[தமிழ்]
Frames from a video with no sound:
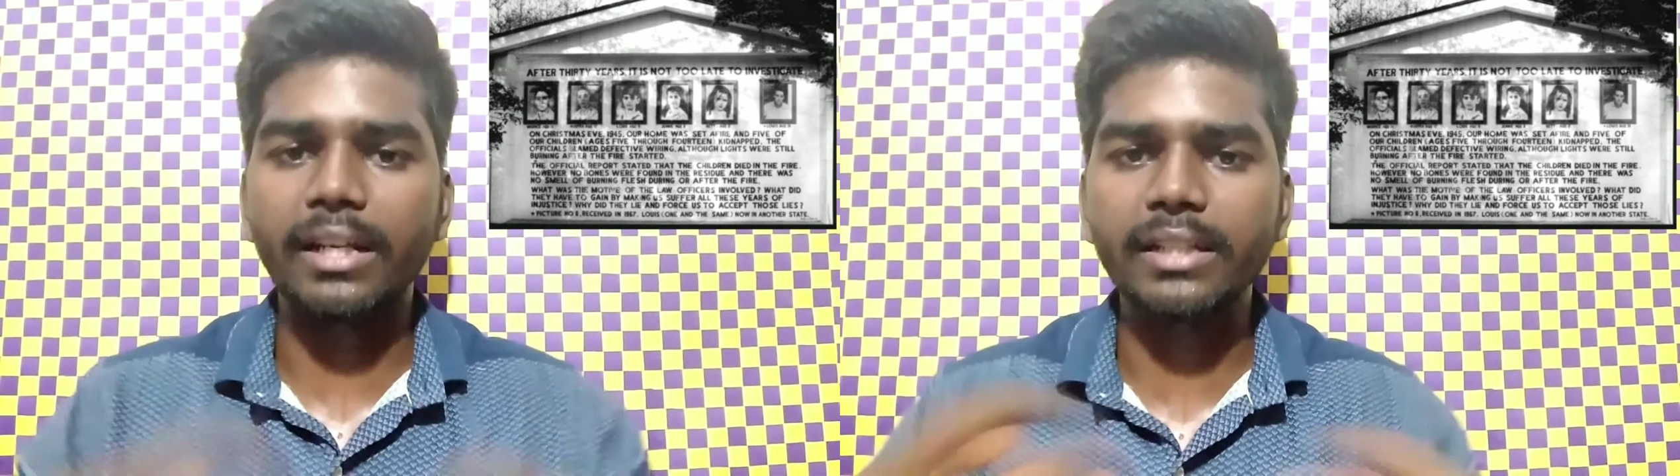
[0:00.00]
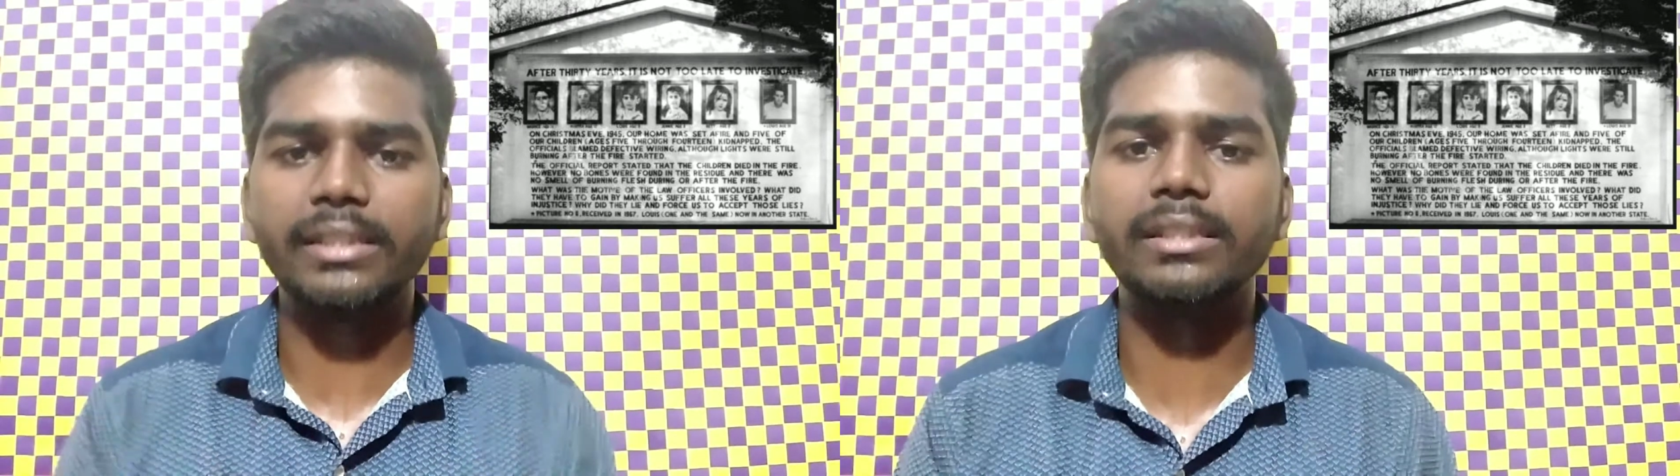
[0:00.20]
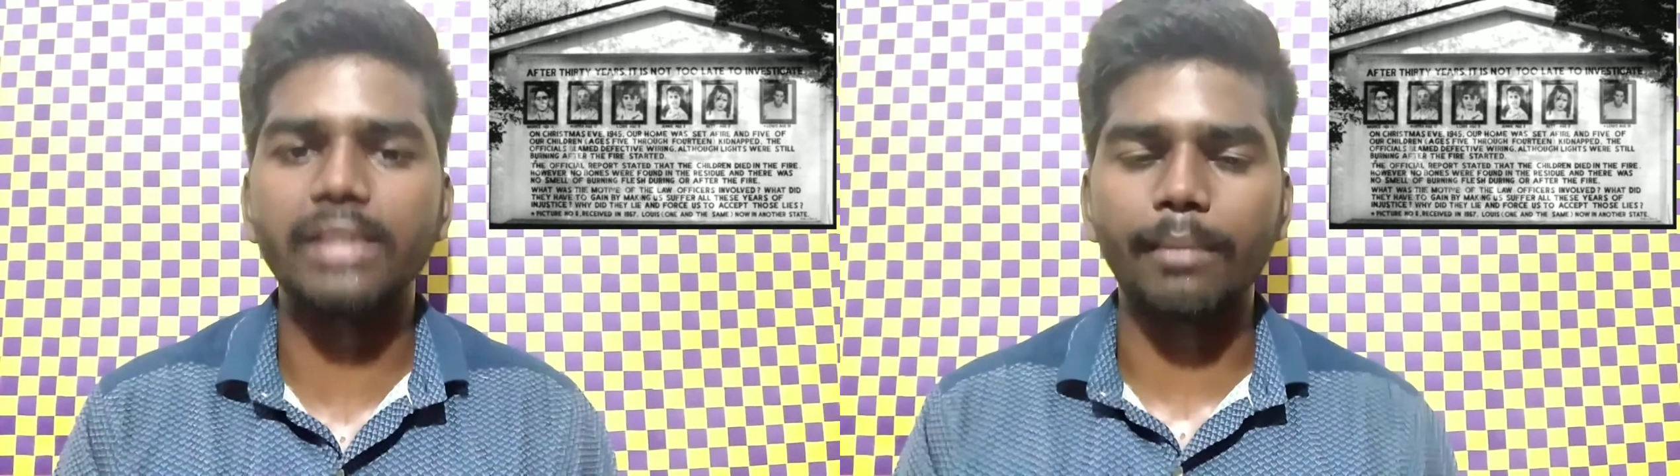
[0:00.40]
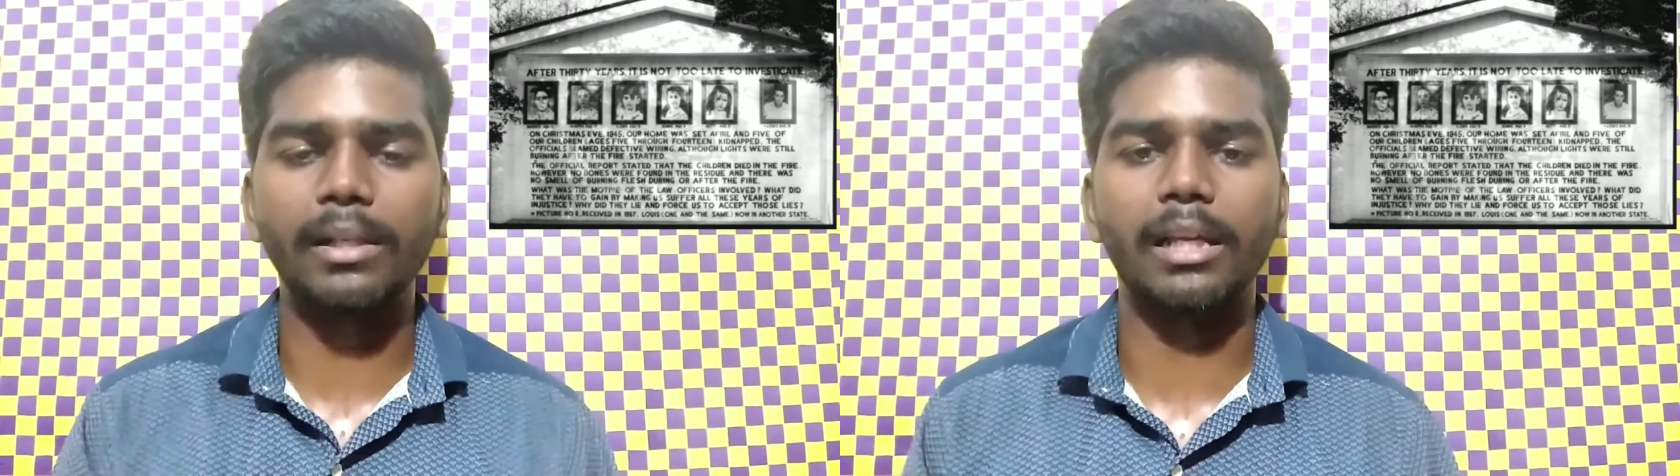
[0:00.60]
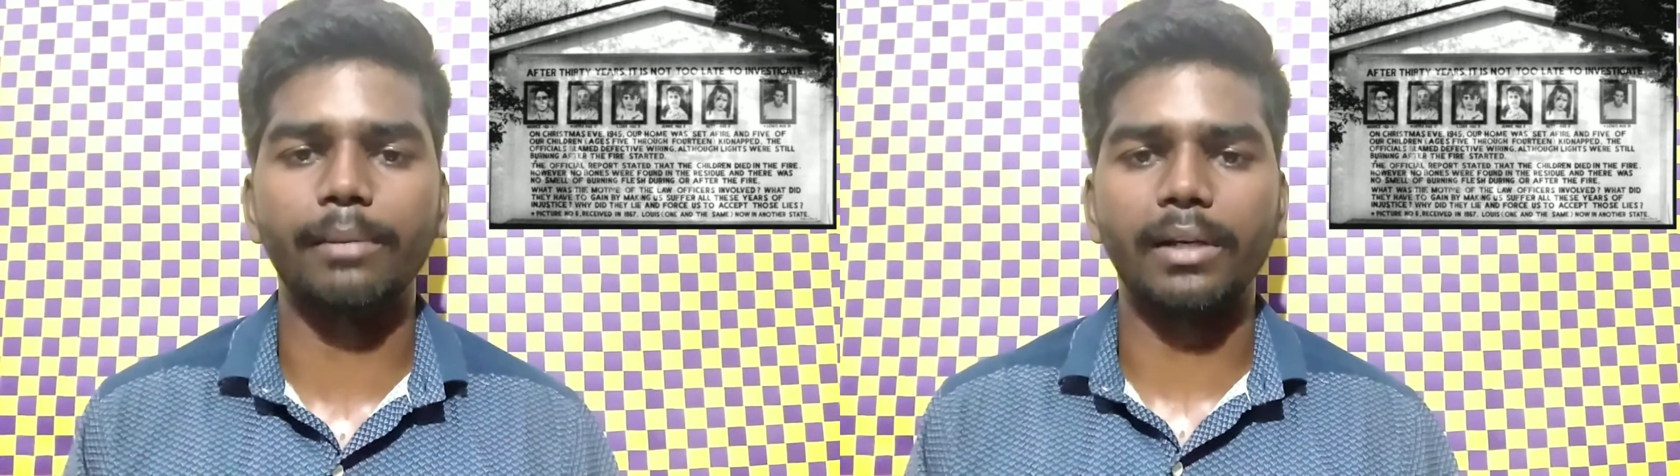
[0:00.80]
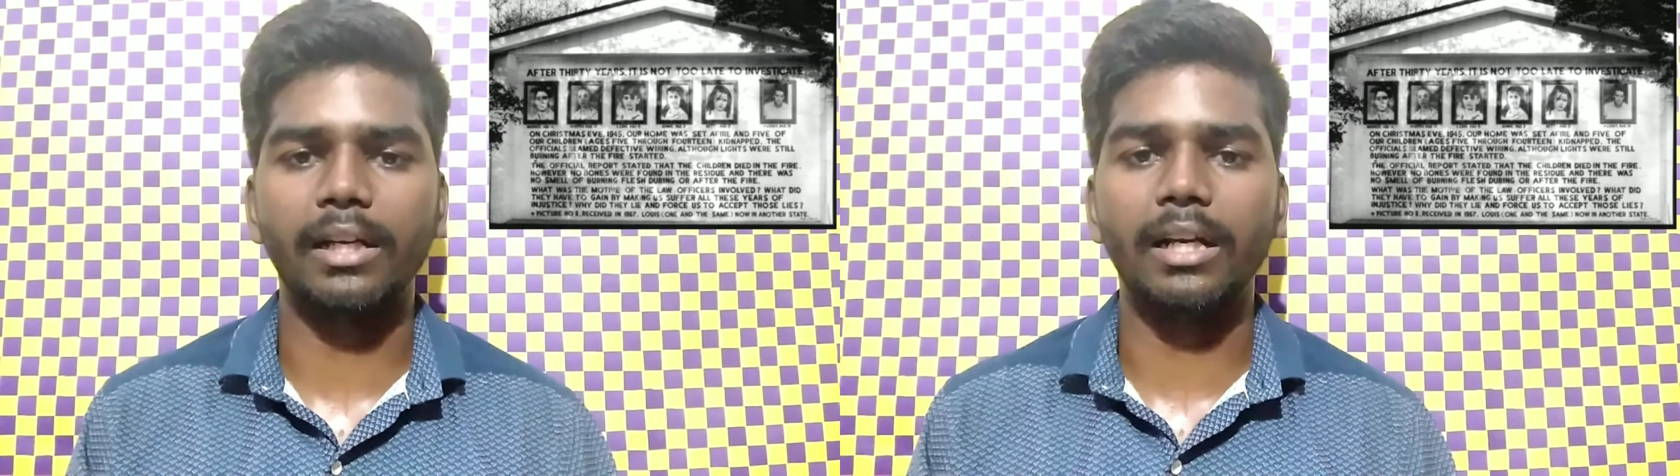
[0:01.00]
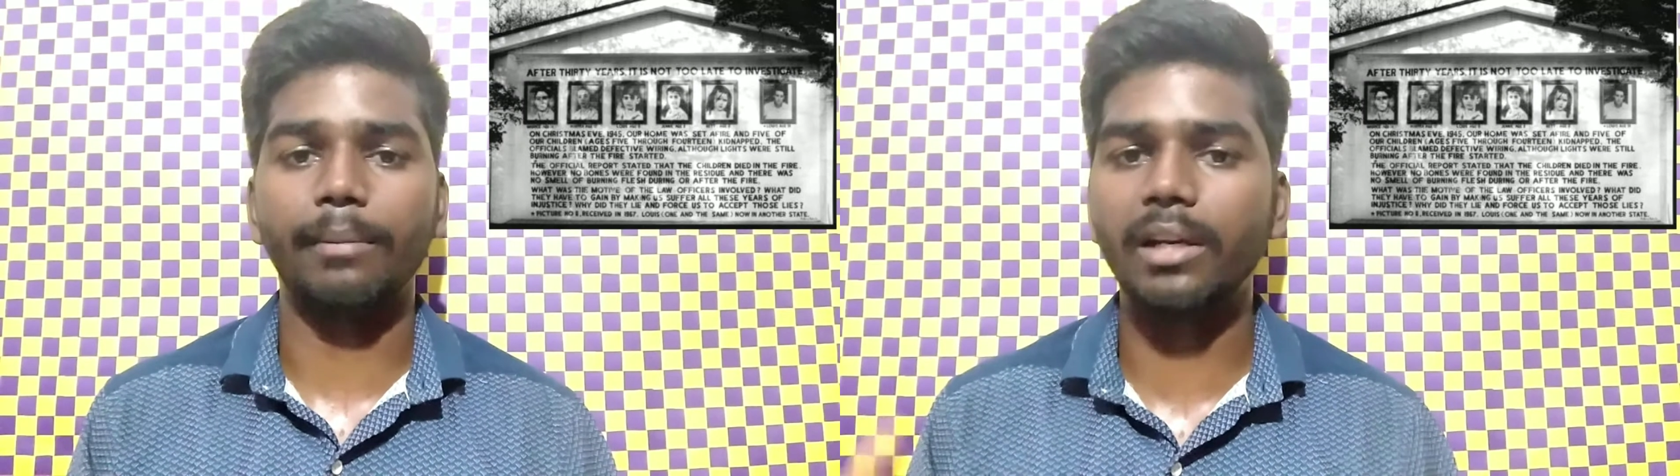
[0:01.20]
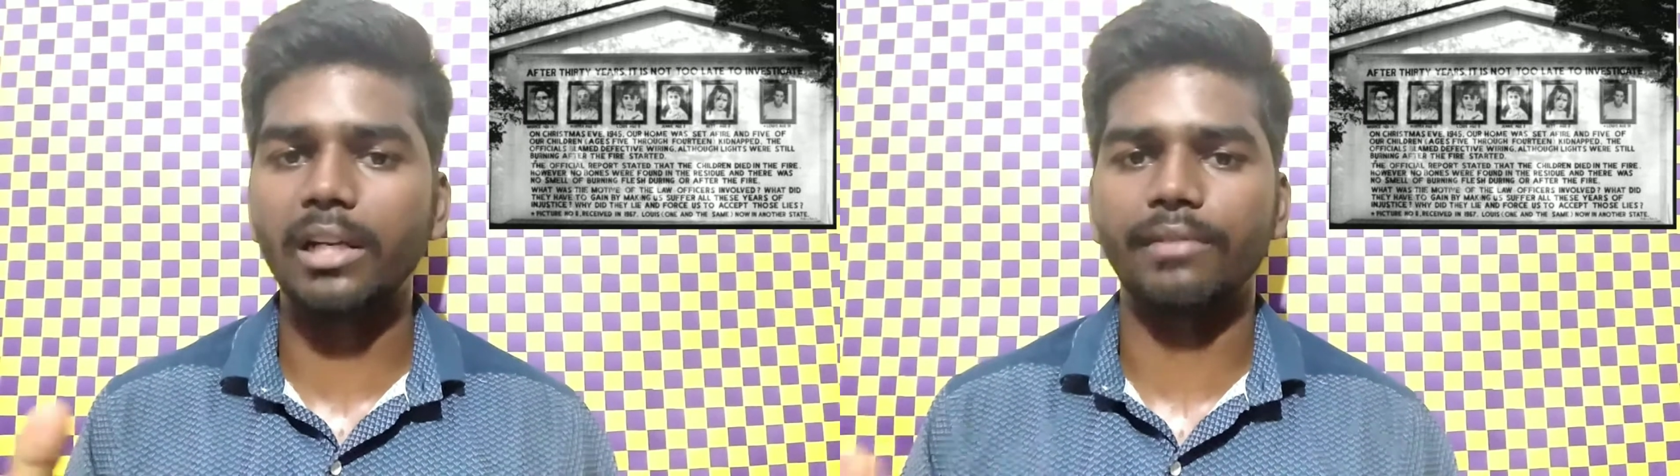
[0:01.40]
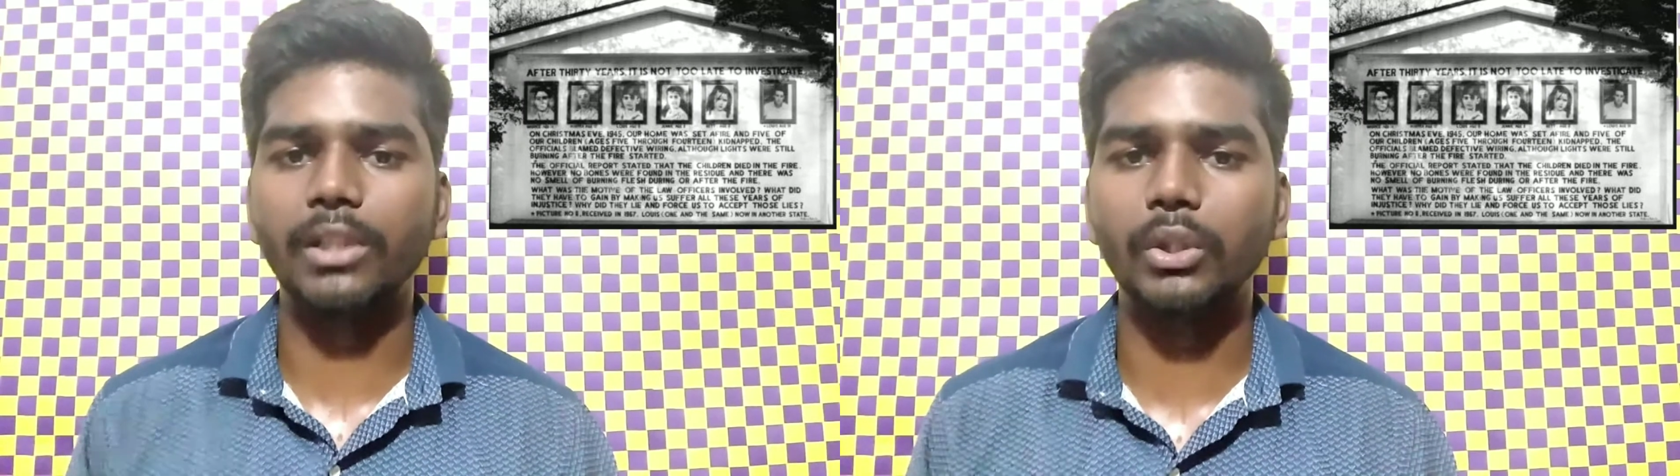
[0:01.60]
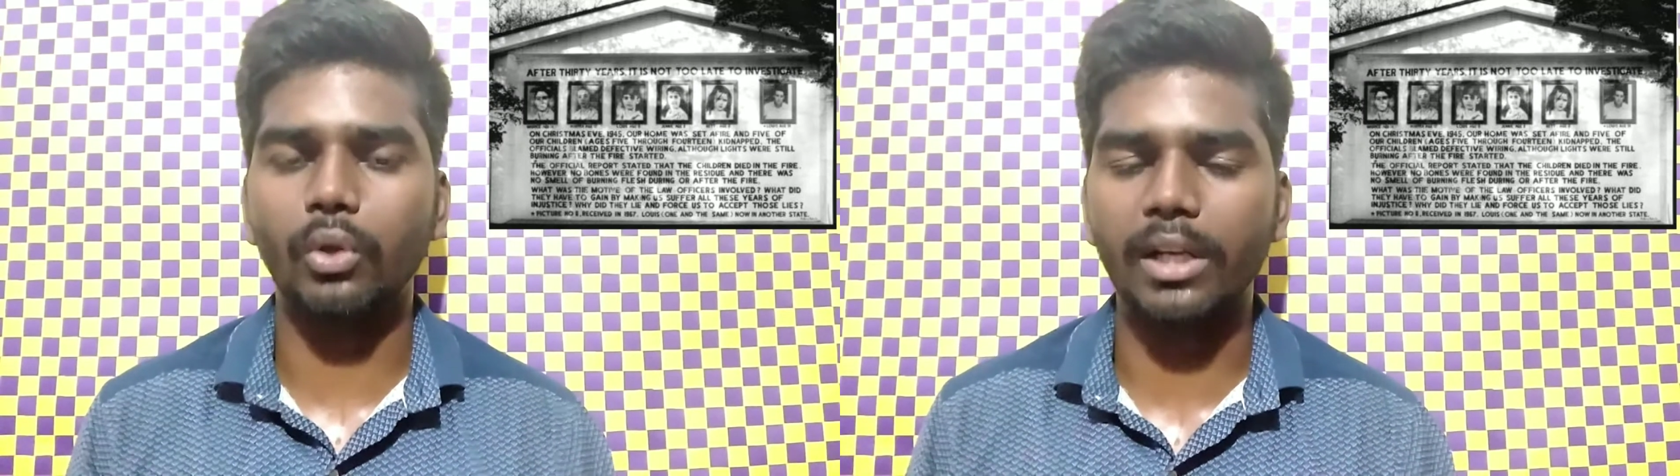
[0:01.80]
எரிஞ்சு சாம்பலா இருப்பாங்க அப்படின்றத
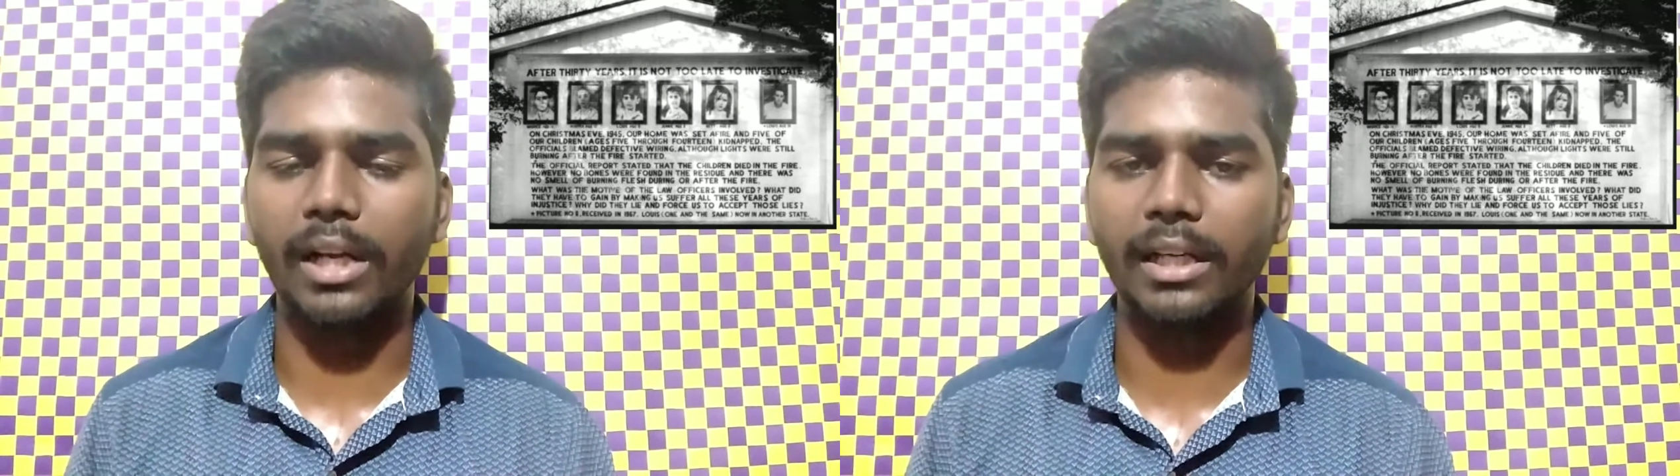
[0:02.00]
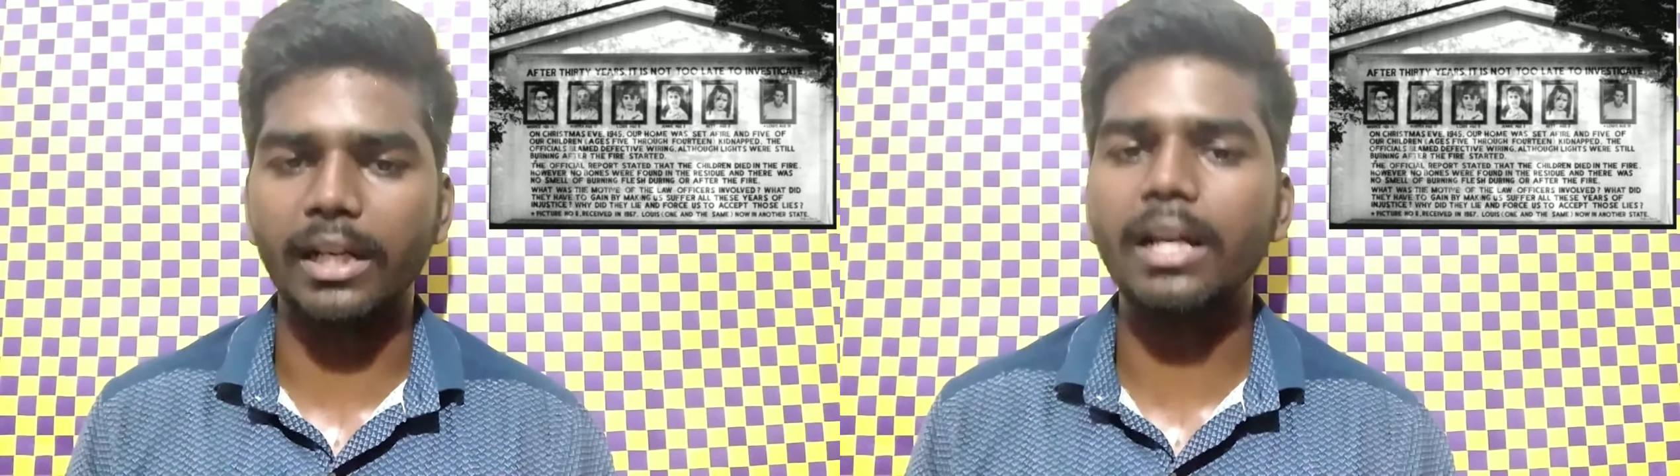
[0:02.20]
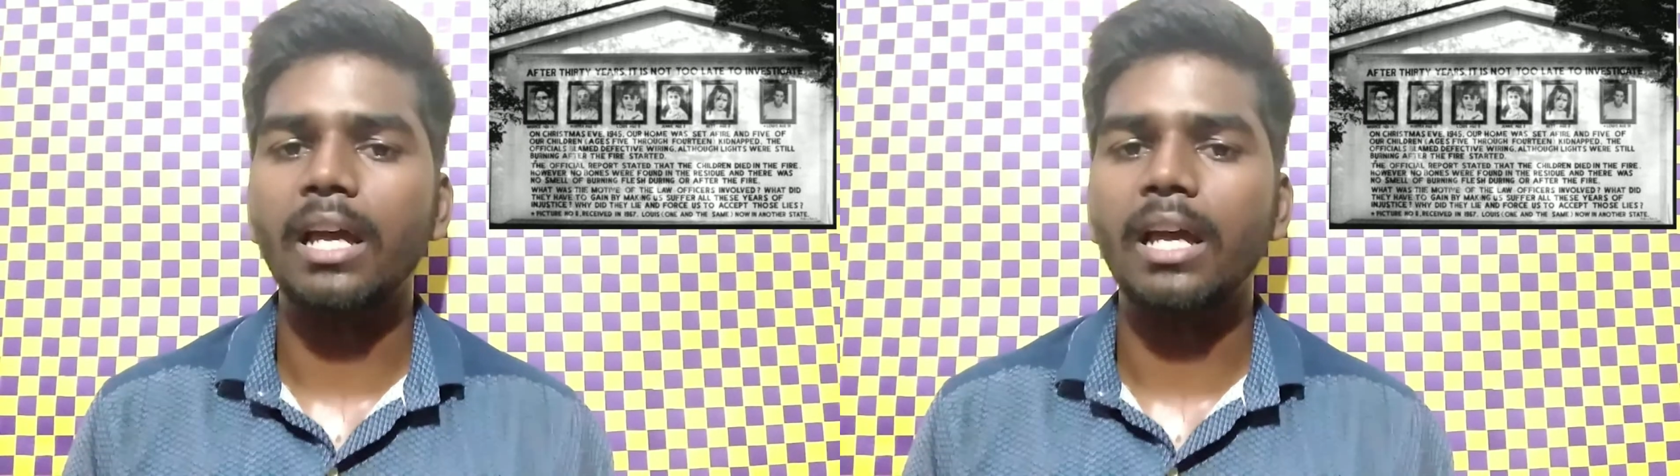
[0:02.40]
வந்து சொல்றாங்க